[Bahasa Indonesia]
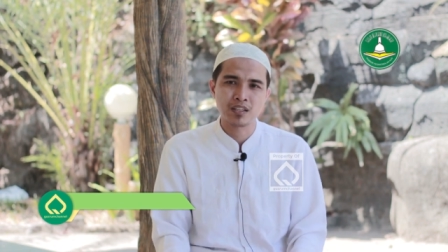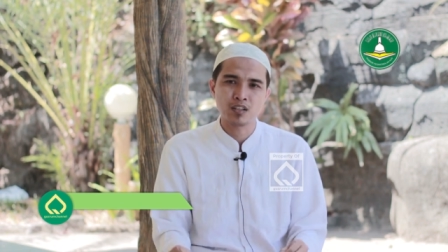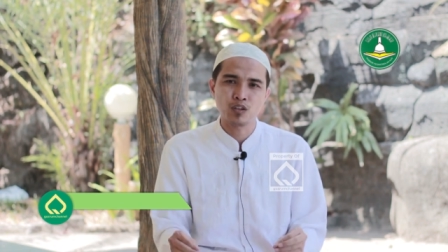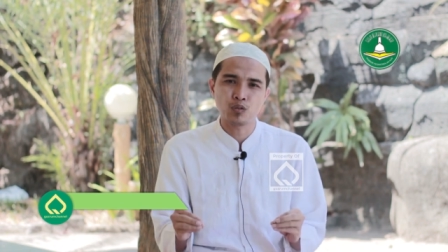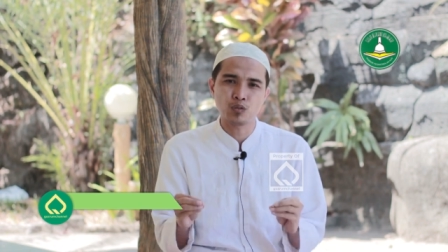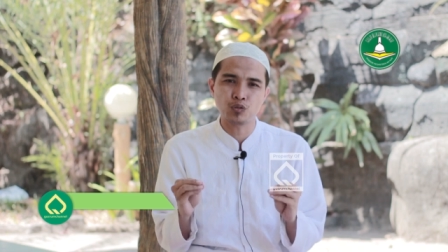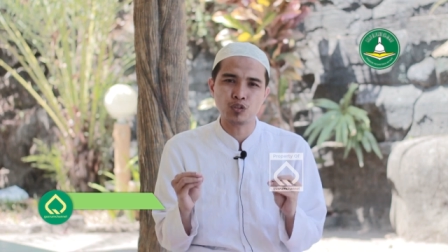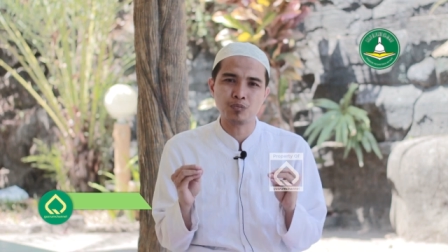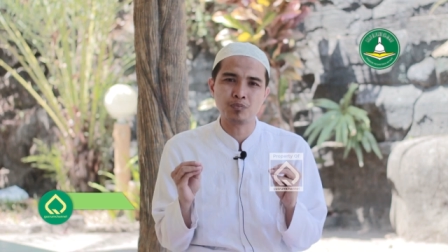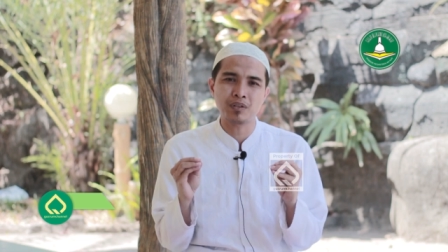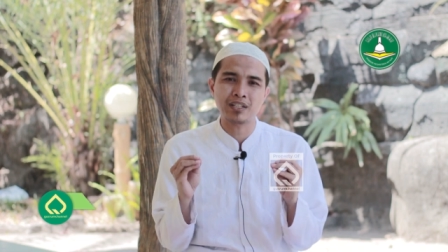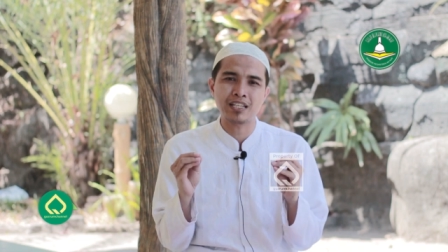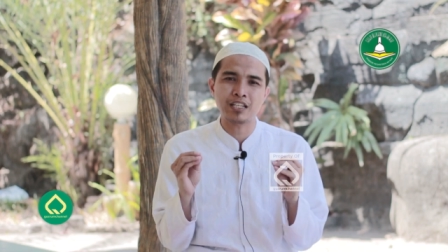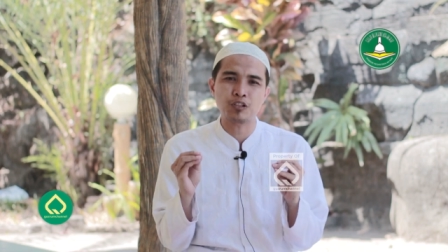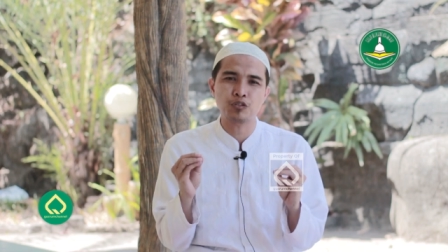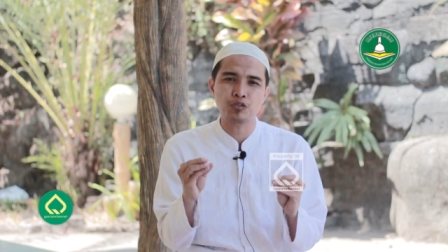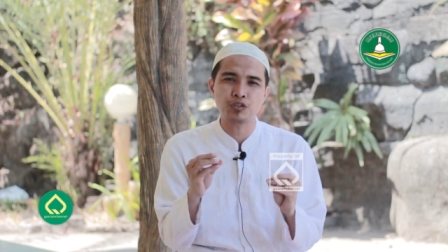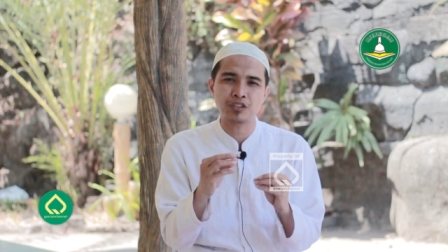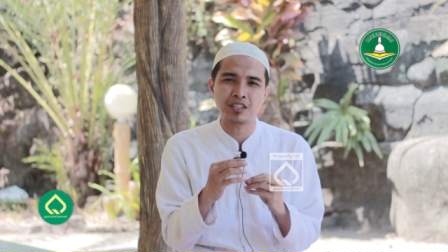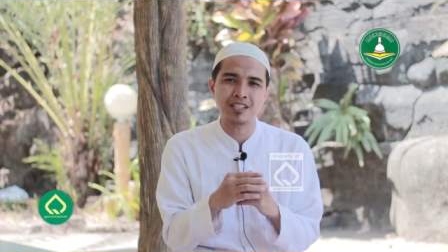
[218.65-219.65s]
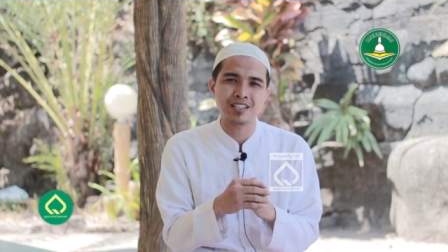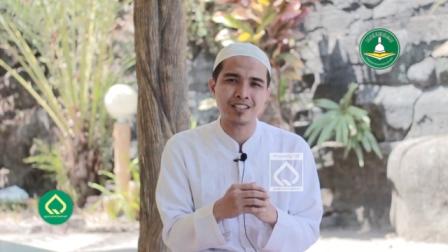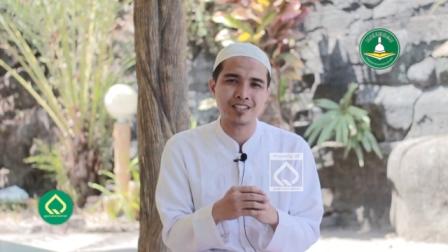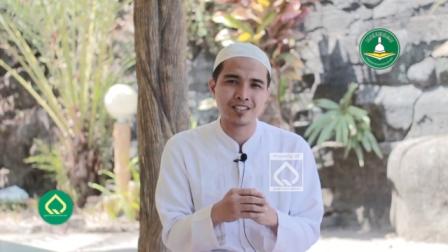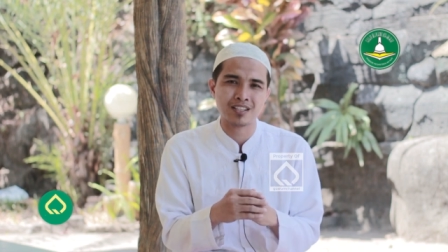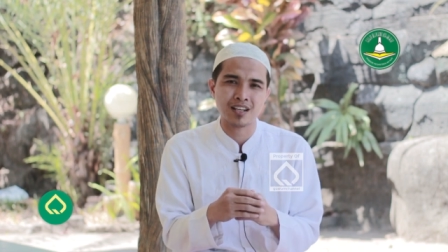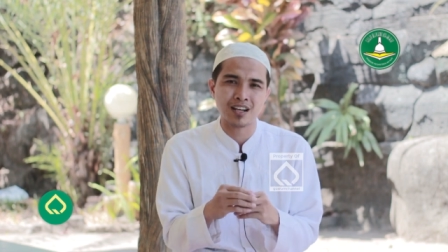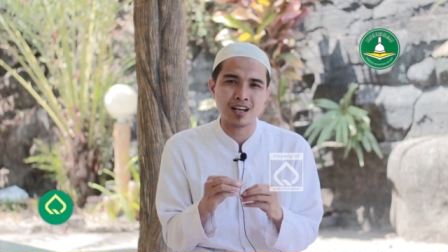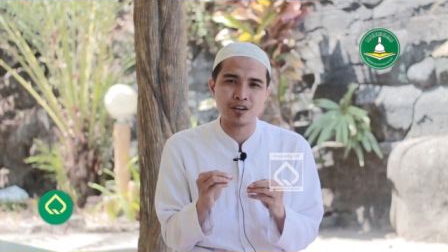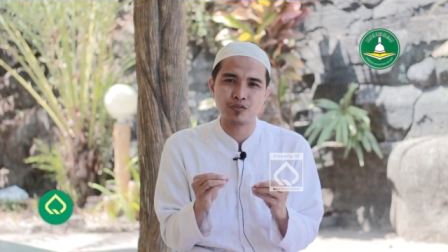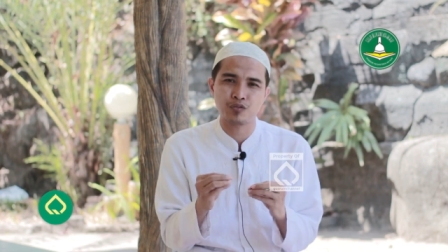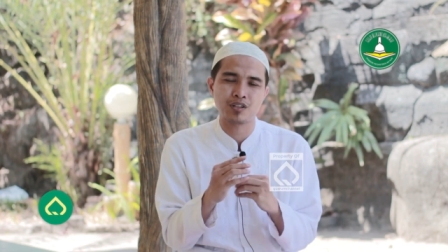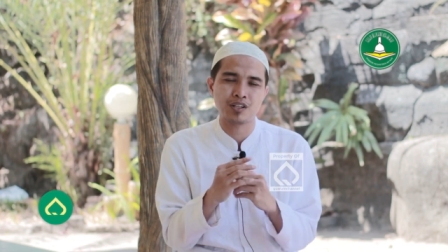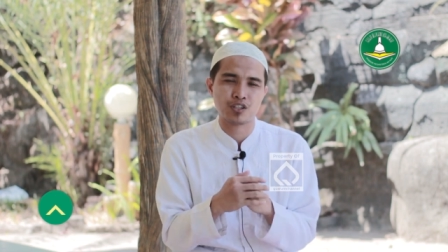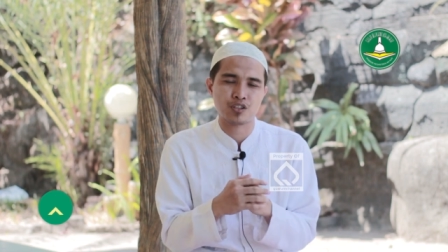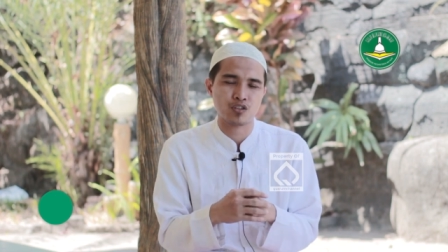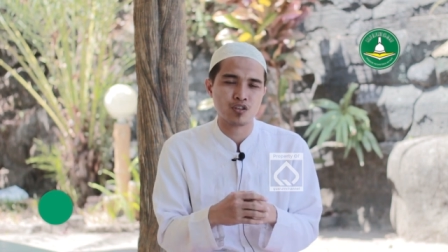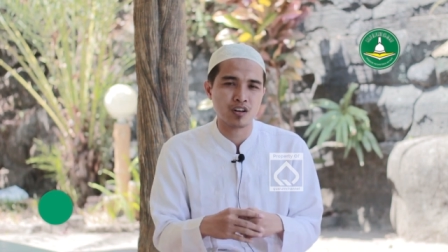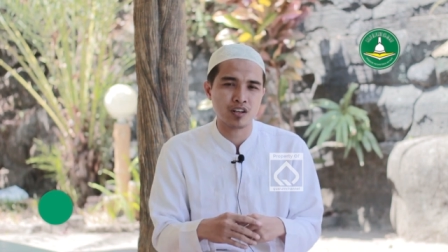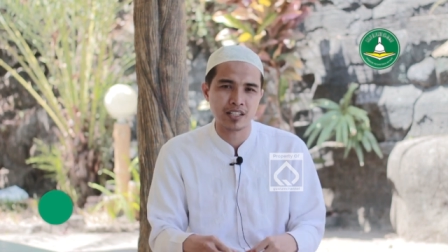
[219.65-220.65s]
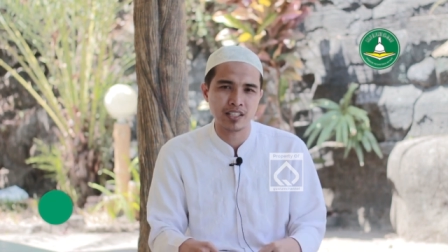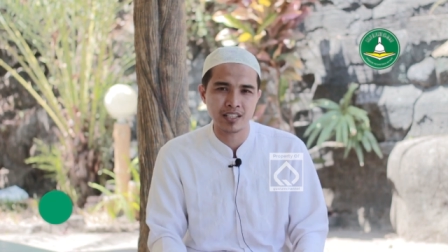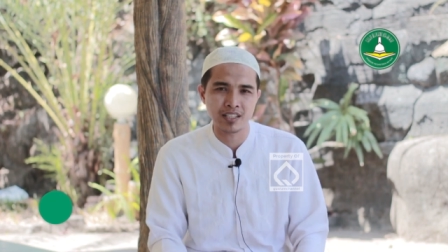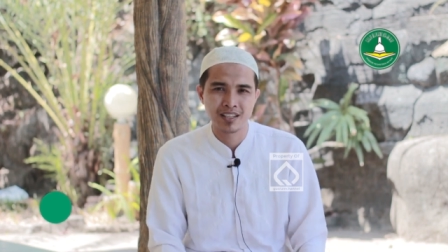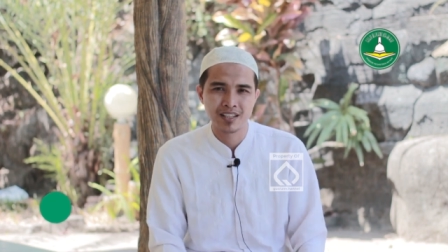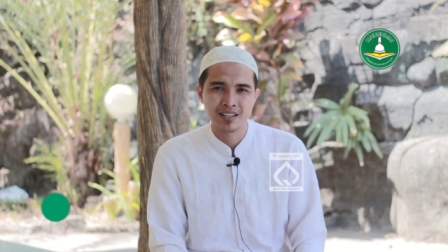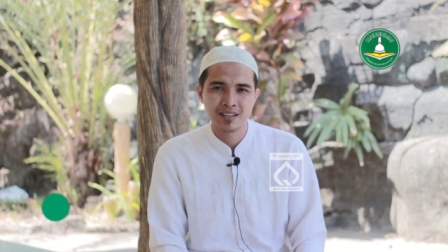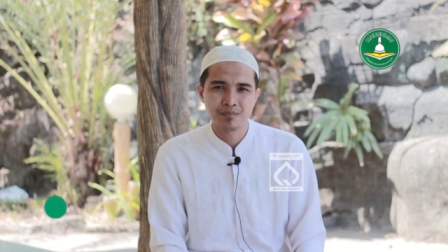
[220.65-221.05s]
untuk mengikuti salafun solih,